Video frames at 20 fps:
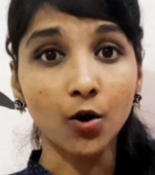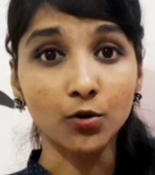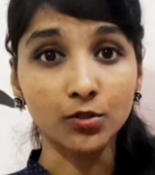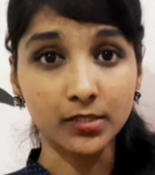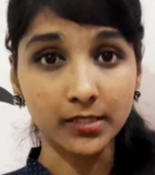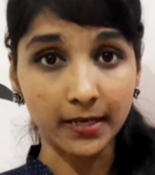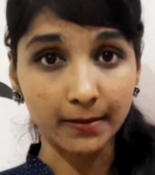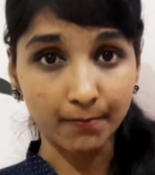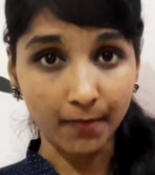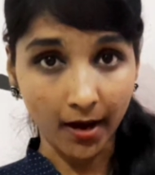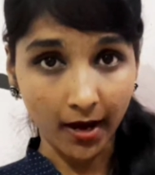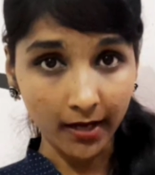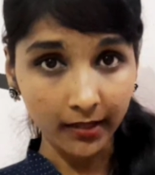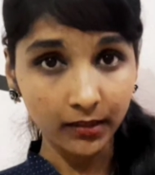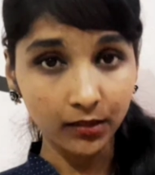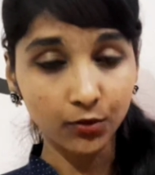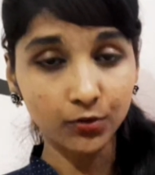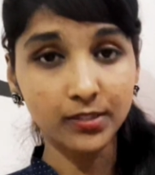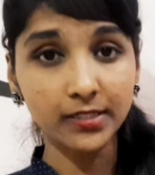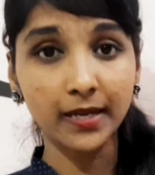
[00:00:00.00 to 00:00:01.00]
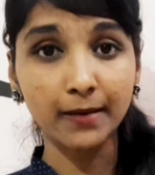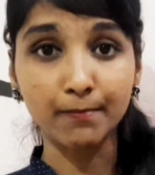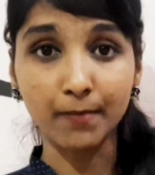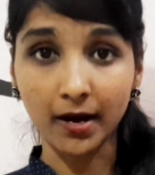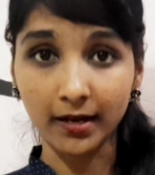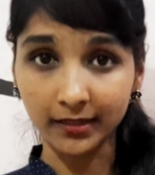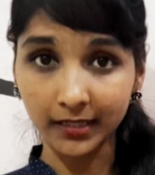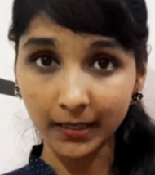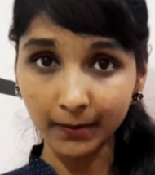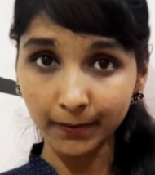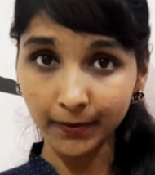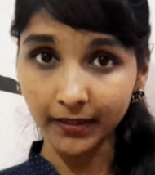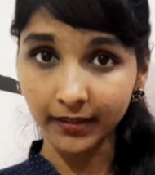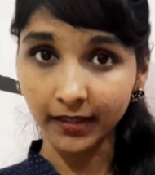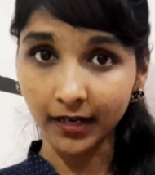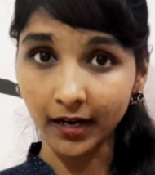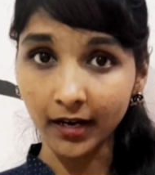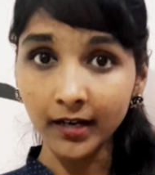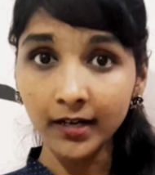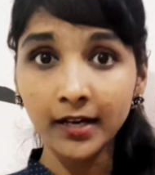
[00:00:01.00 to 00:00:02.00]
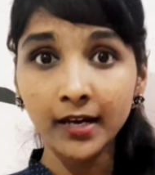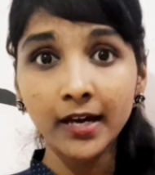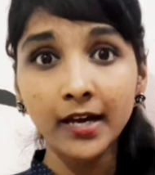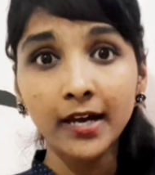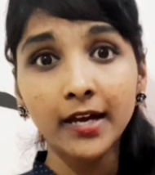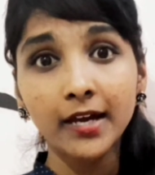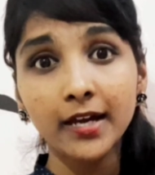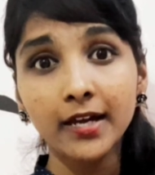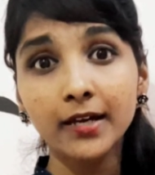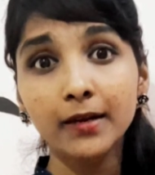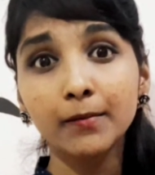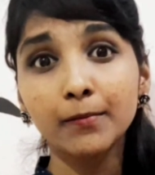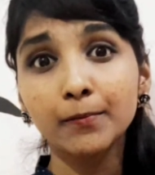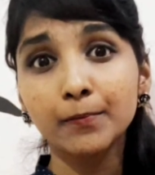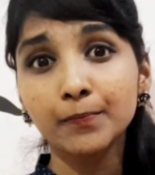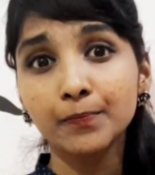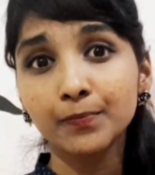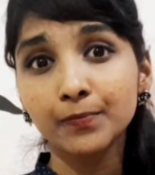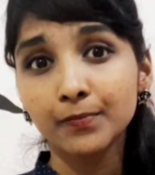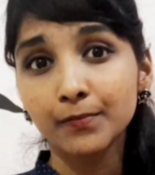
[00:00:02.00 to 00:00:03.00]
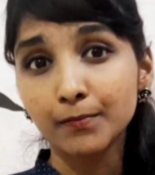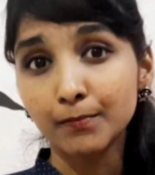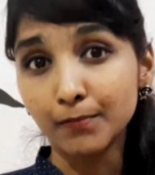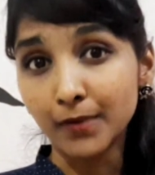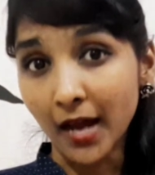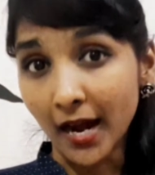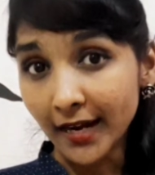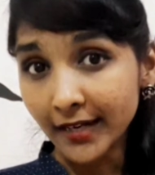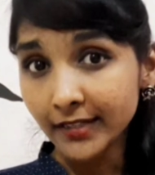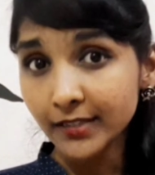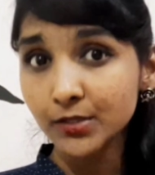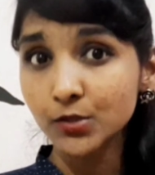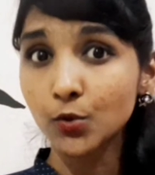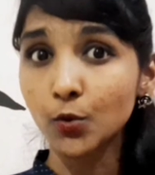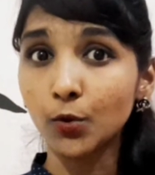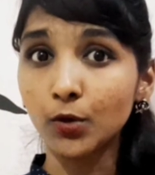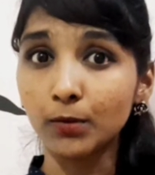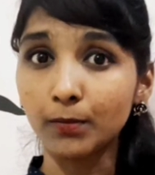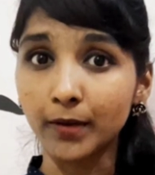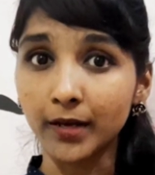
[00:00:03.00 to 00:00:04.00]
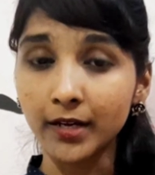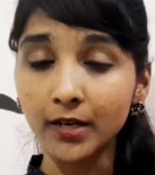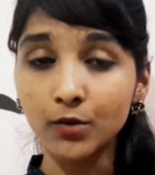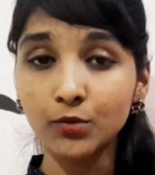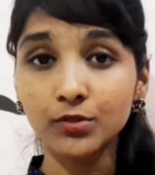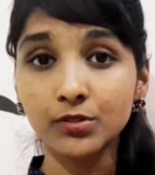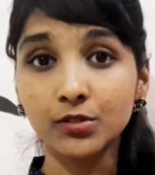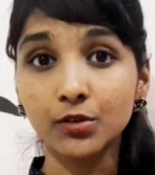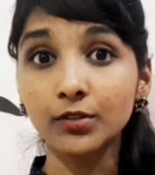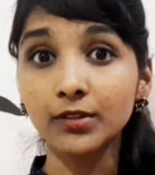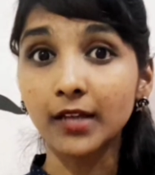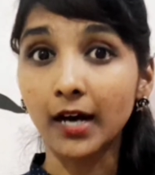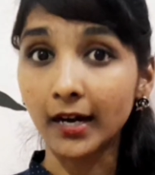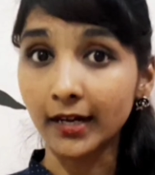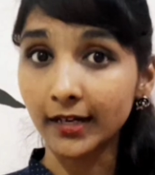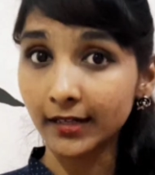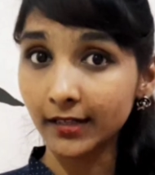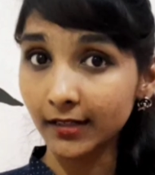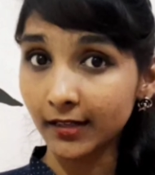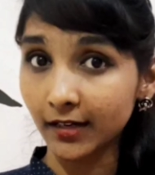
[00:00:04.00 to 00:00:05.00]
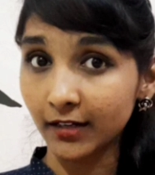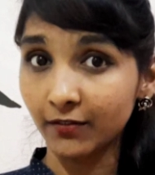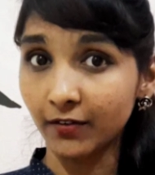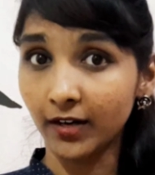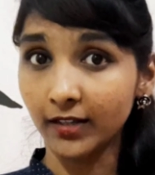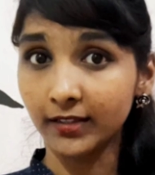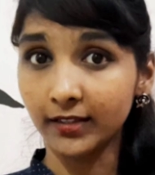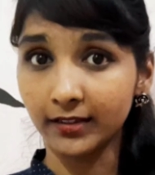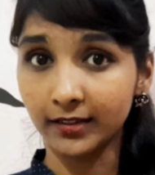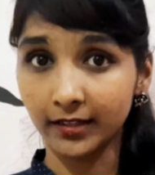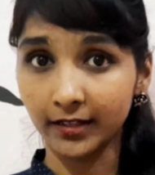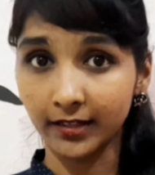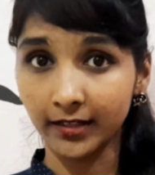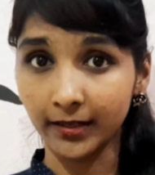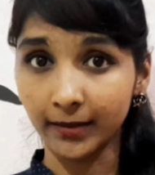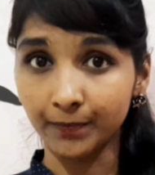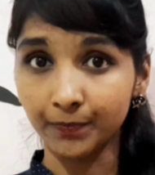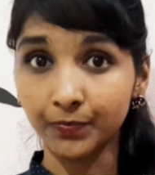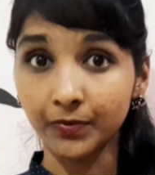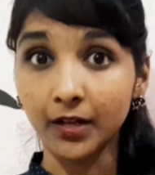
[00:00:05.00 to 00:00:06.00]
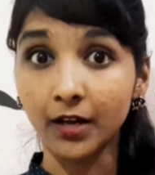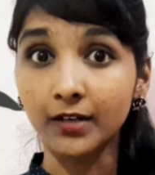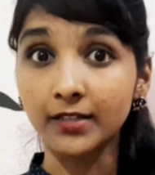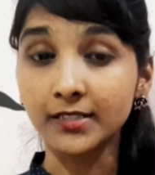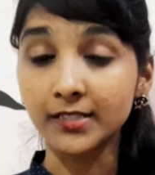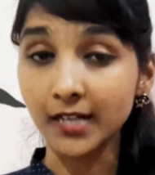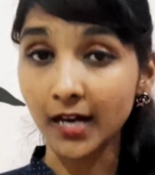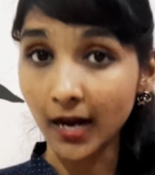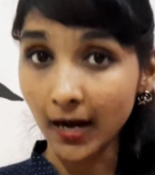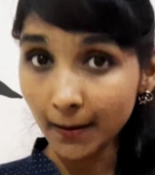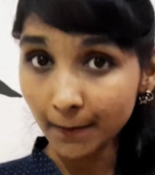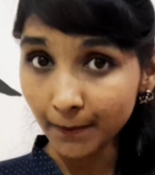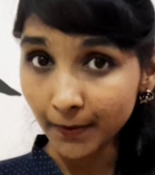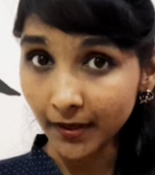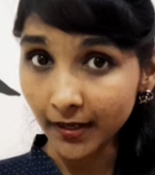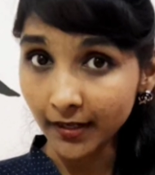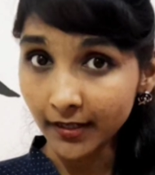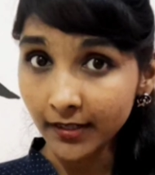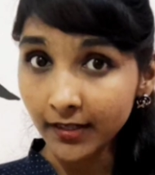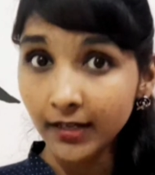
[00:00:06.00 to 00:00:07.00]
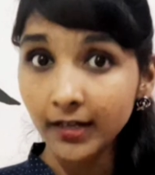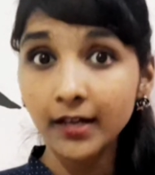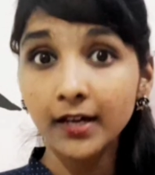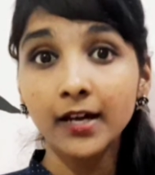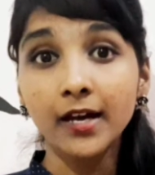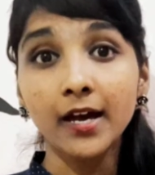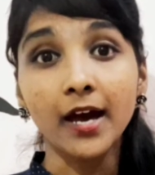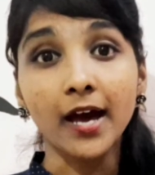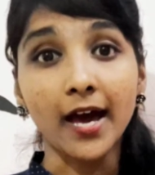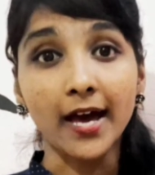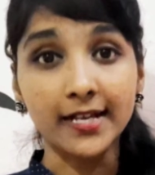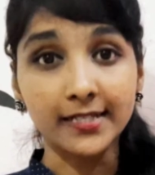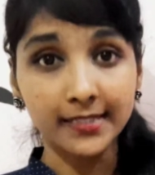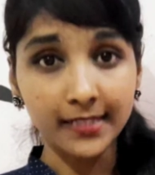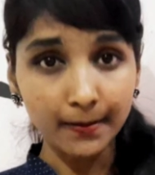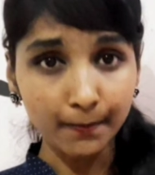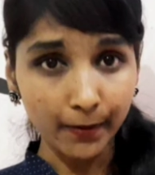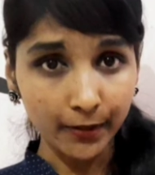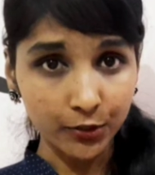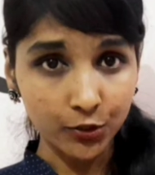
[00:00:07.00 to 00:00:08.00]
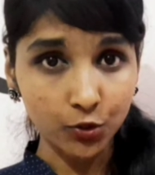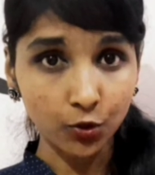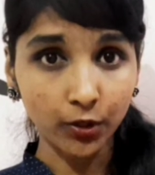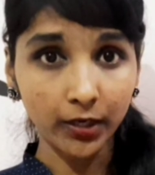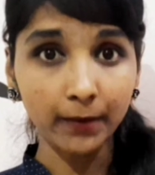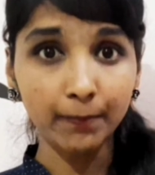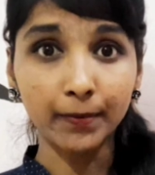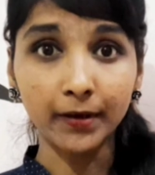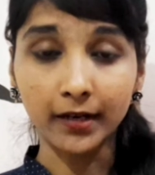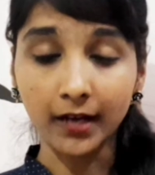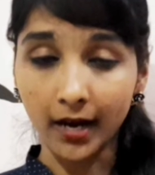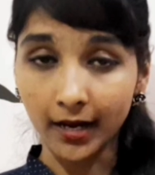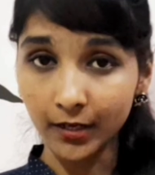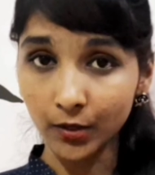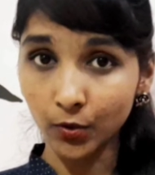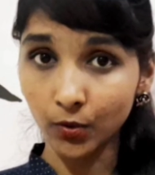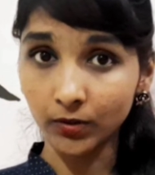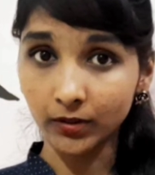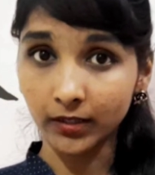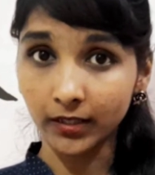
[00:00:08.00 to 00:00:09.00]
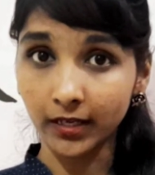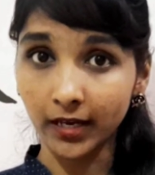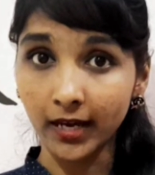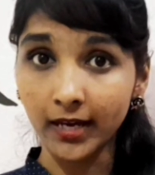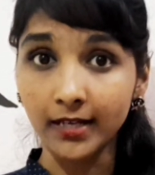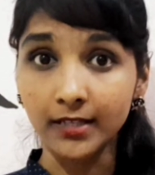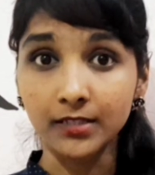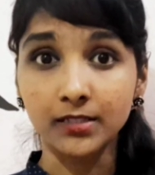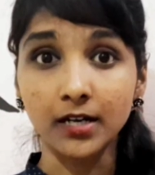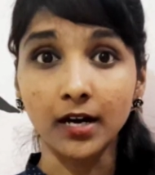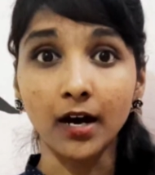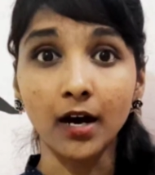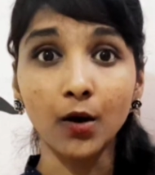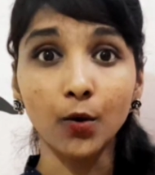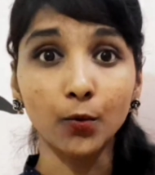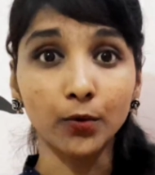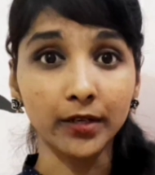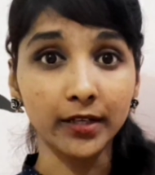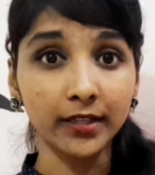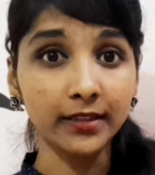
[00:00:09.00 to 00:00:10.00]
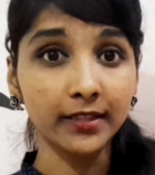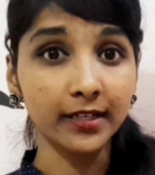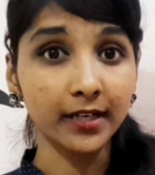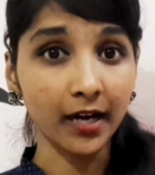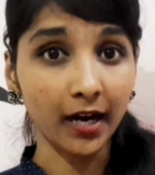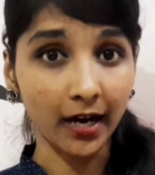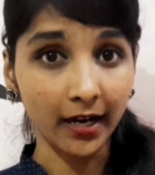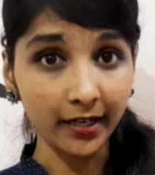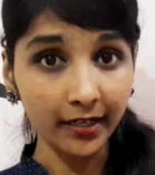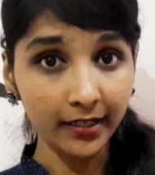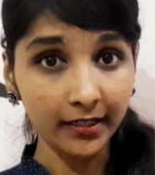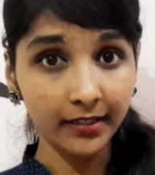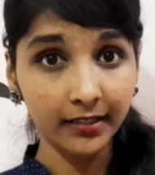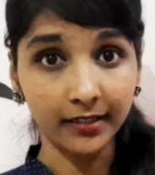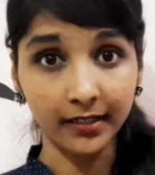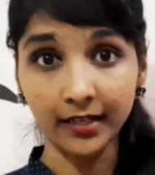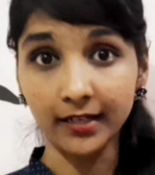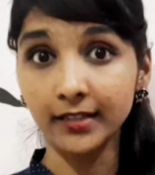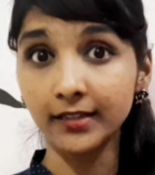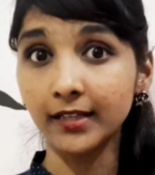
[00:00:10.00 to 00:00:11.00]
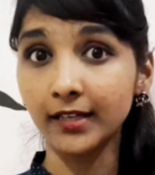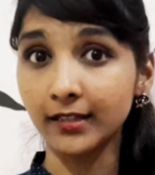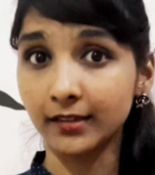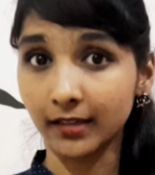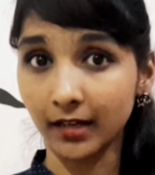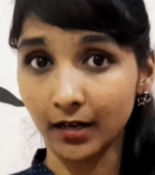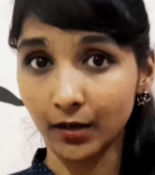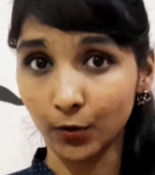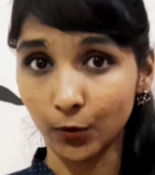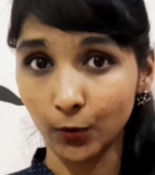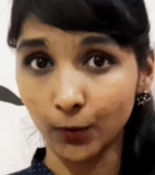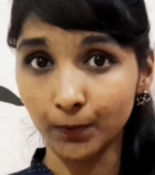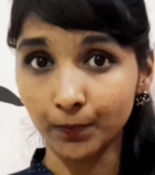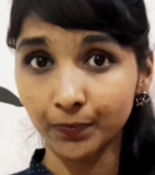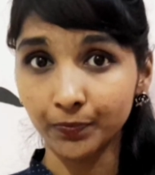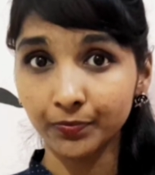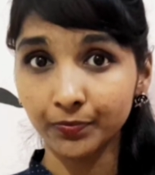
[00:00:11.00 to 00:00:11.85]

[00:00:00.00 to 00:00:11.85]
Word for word: उसके बाद उसके माता पिता एक ब्लाइंड स्कूल में उसको दाखिल करवा देते हैं जहाँ पर ऐसे बच्चों की पढ़ाई होती है जहाँ उन्हें दिखाई नहीं देता हो